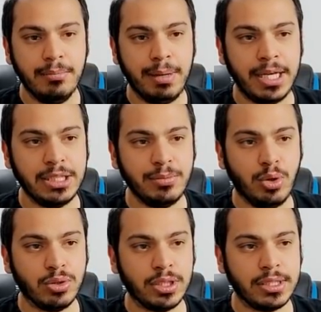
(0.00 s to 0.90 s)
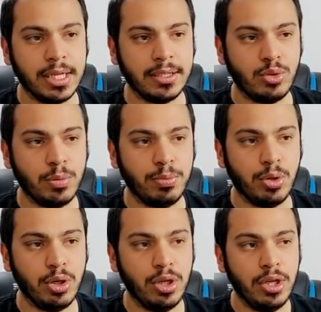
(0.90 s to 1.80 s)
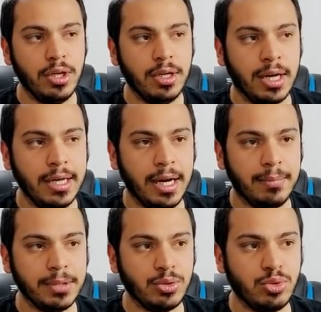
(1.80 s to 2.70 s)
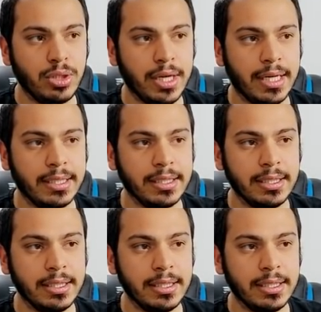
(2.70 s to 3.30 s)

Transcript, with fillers: Ben şimdi orta sahada topu ayağımda tutarak